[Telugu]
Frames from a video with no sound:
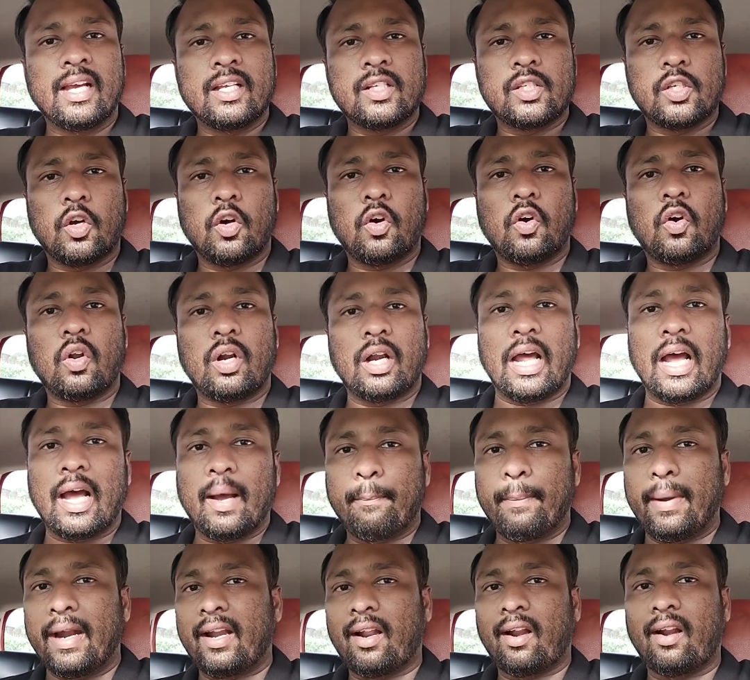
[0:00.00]
సో నా
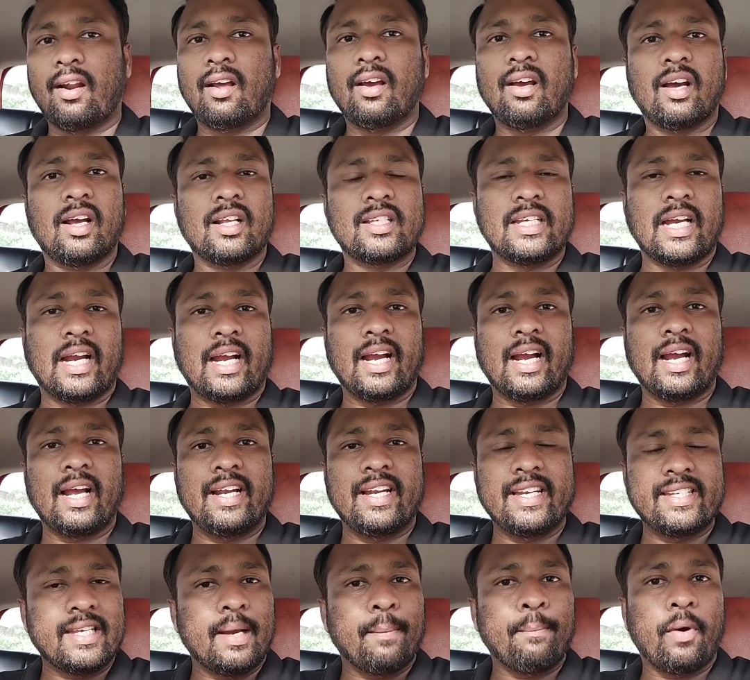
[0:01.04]
బెటర్ చక్కగా
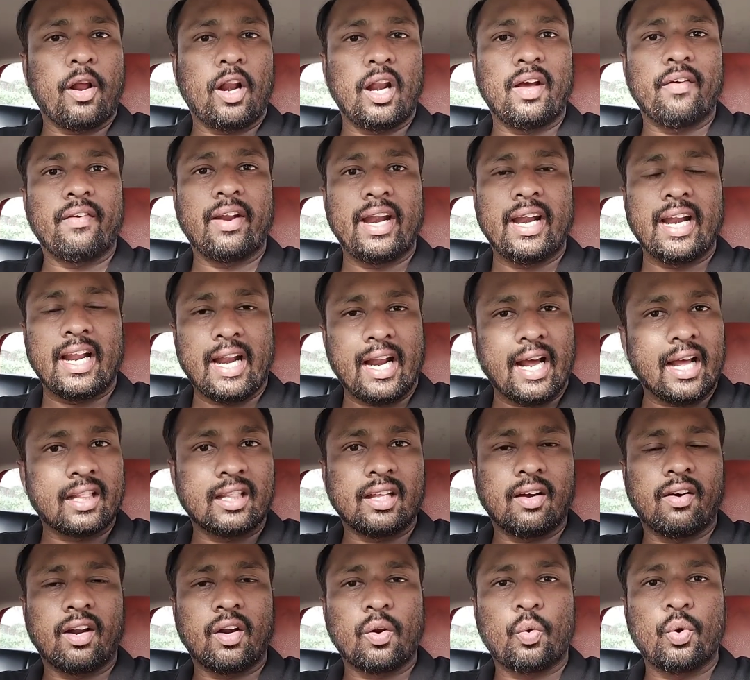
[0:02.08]
డిసెంబర్లో ఎవరైనా
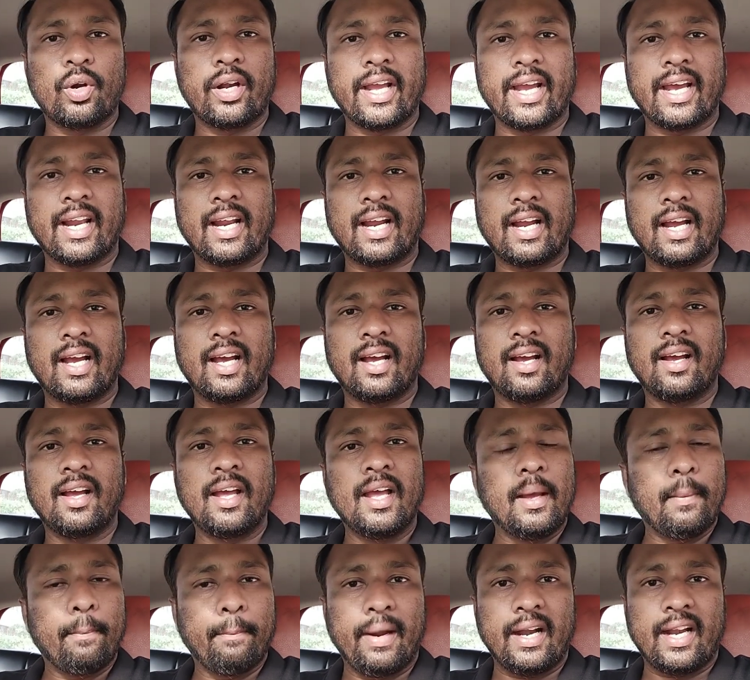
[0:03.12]
రాద్దాం అనుకుంటే కనుక
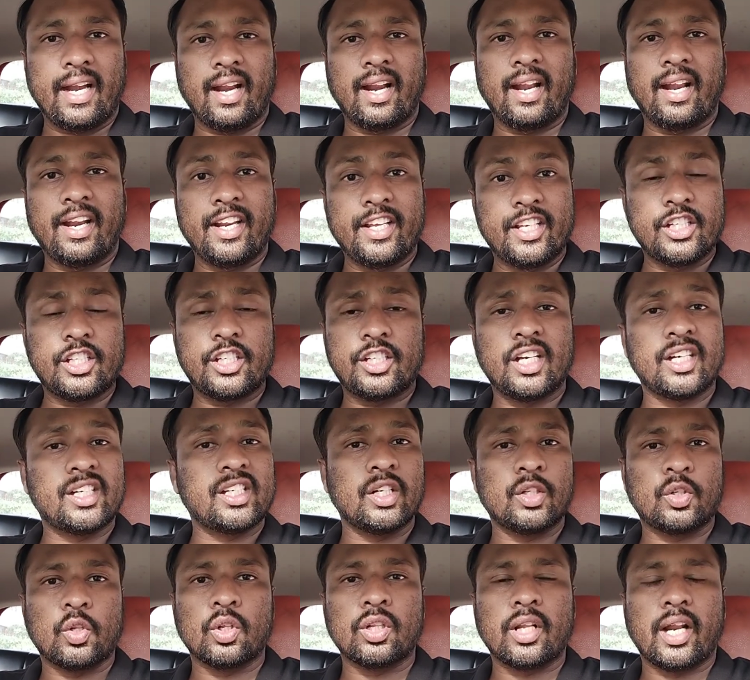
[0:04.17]
బెటర్
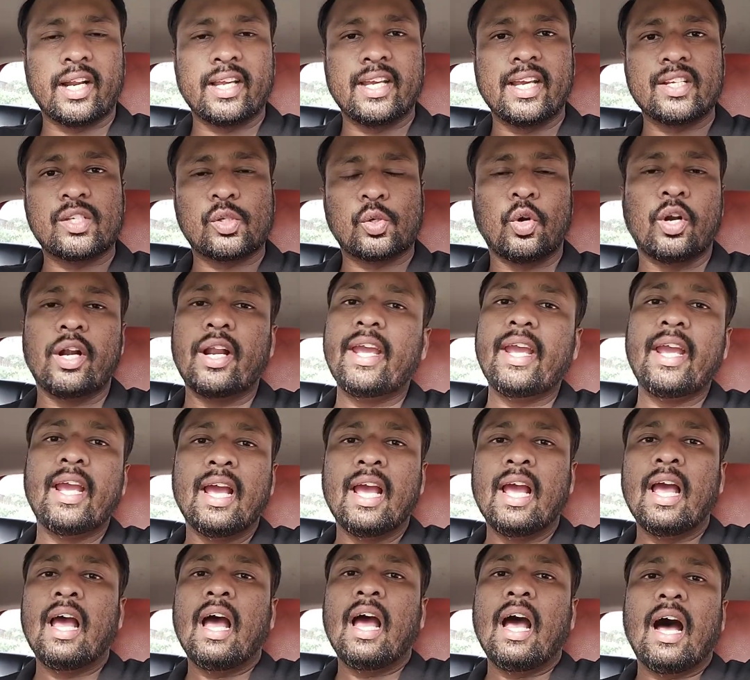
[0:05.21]
రిజిస్ట్రేషన్ తొందరగా చేసుకోండి
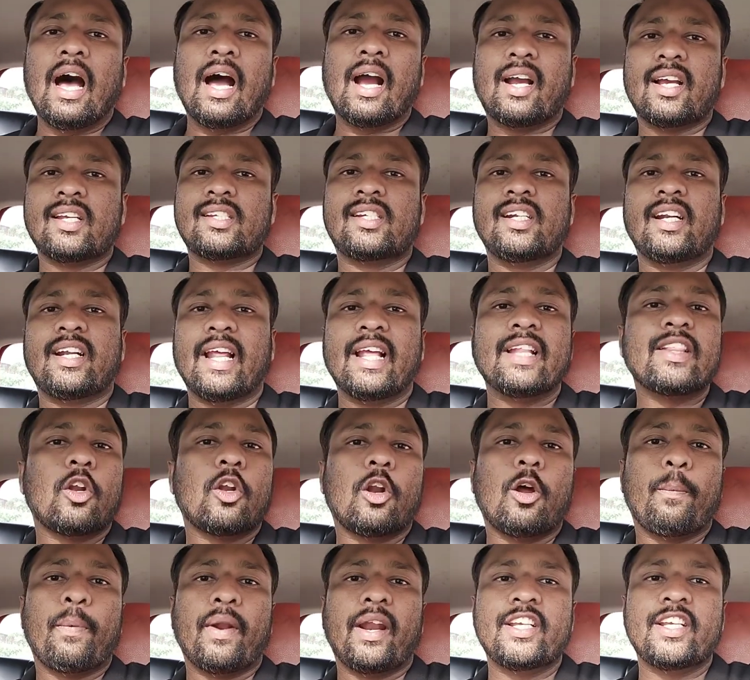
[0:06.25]
ఆగస్ట్ టెన్త్
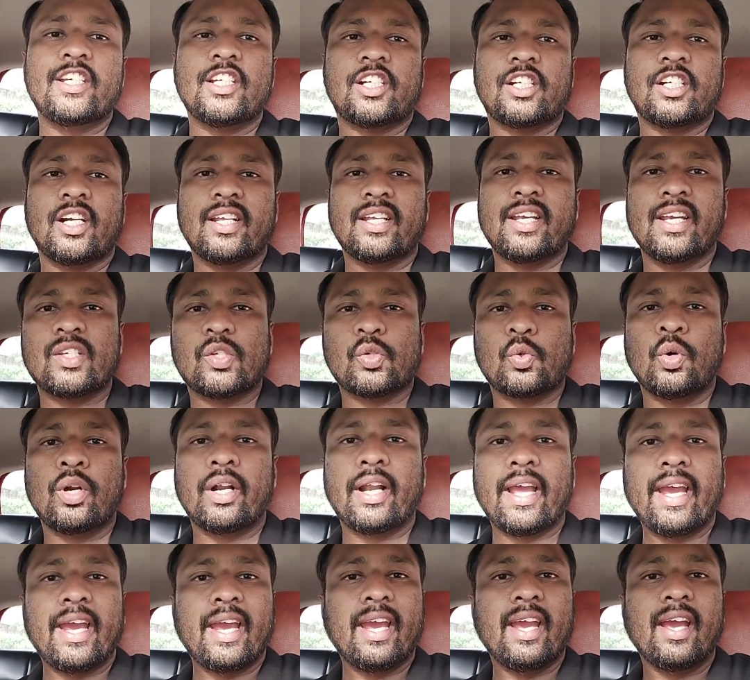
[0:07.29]
లోపల రిజిస్టర్
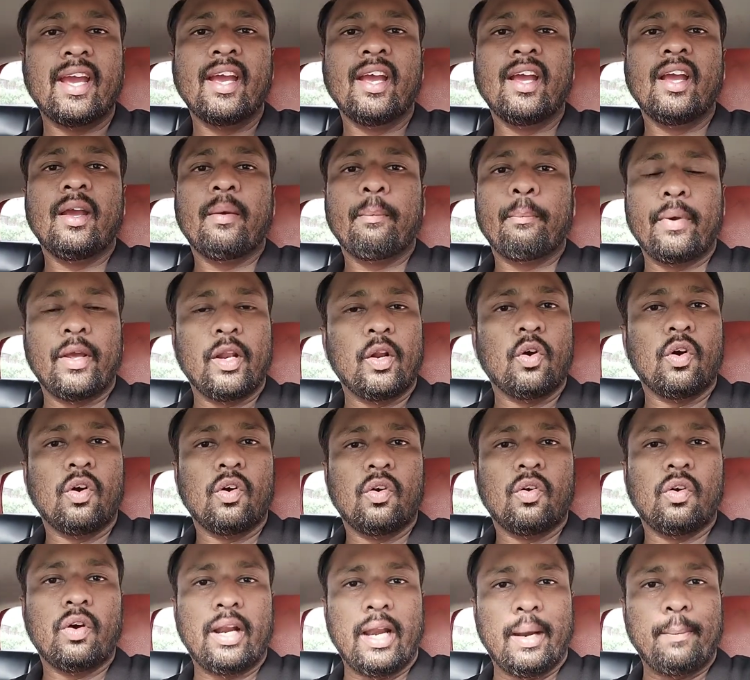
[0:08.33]
చేసుకుంటే మీరు
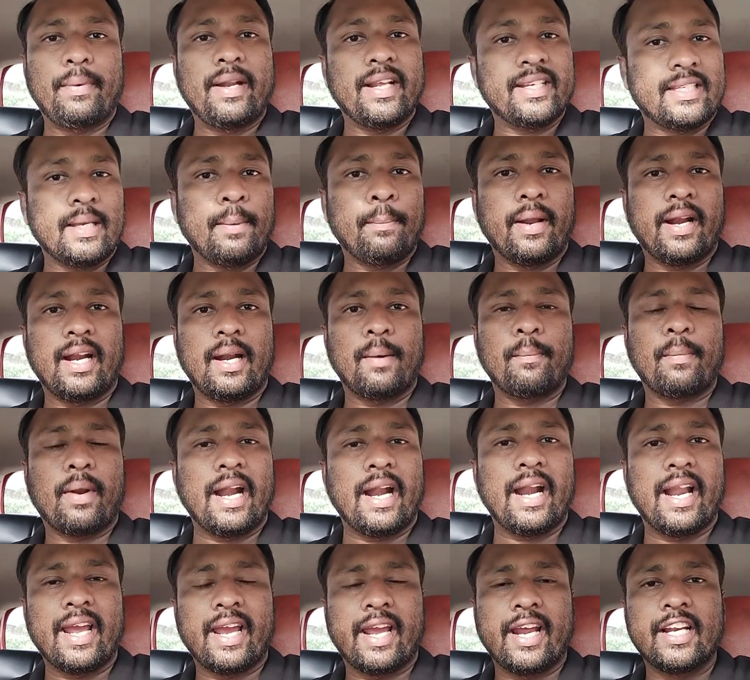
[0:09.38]
రేపు డిసెంబర్ ఐటమ్
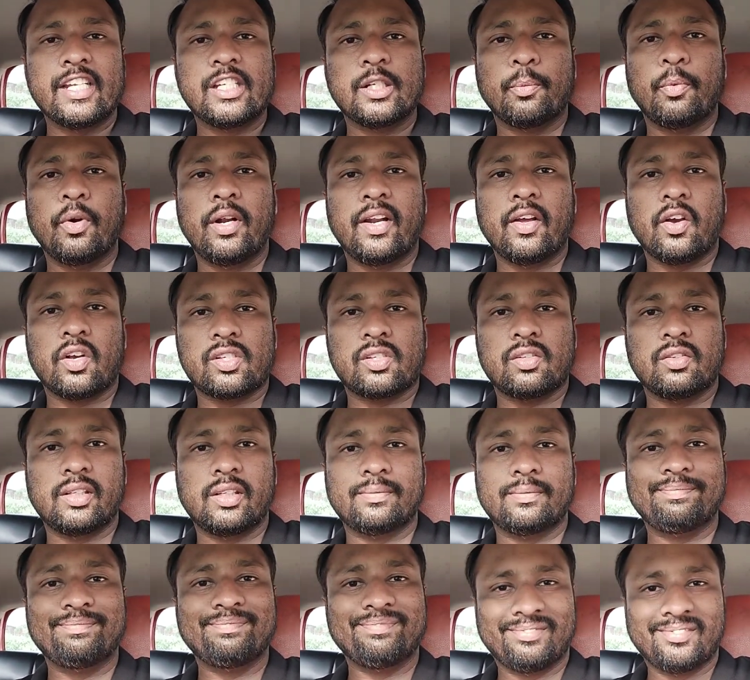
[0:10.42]
రాయడానికి ఎలిజిబిలిటీ
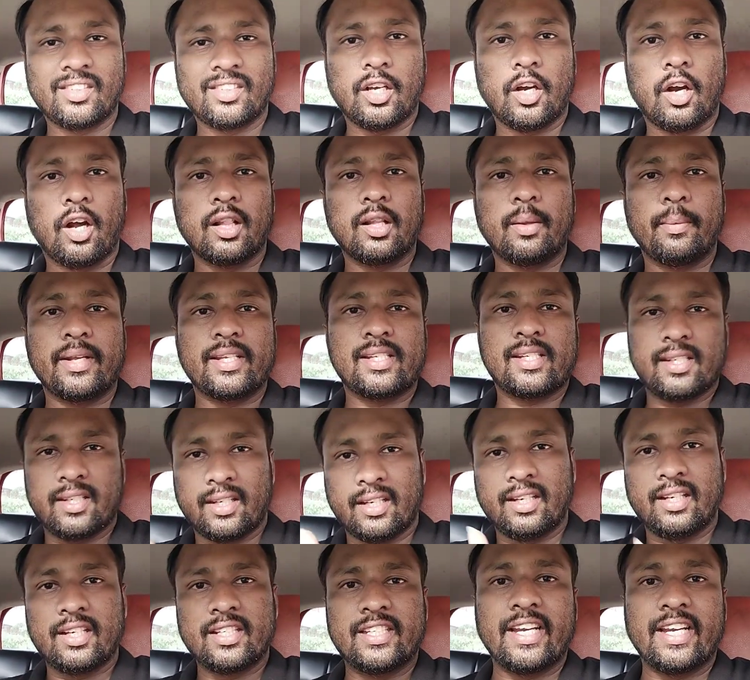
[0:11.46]
వస్తుంది ఆల్ ది బెస్ట్
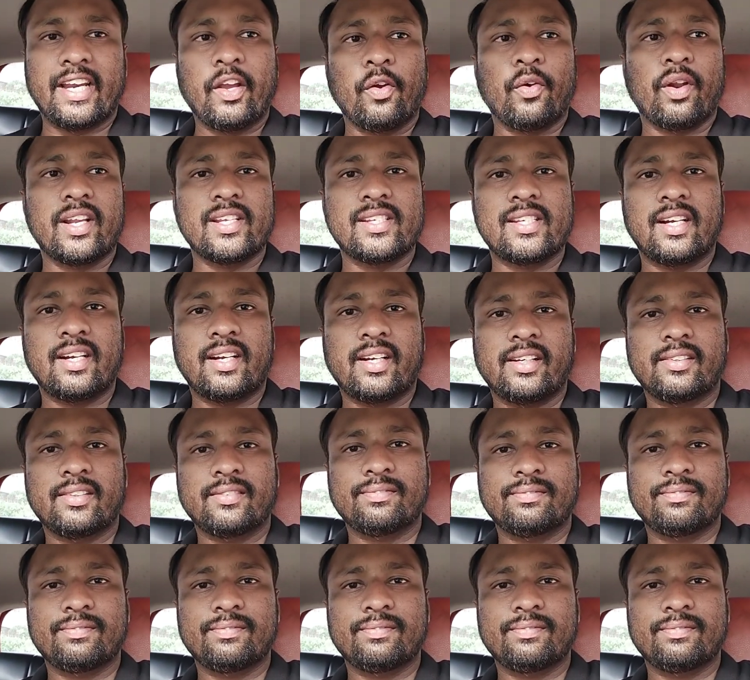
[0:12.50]
చెక్ యువర్ రిజల్ట్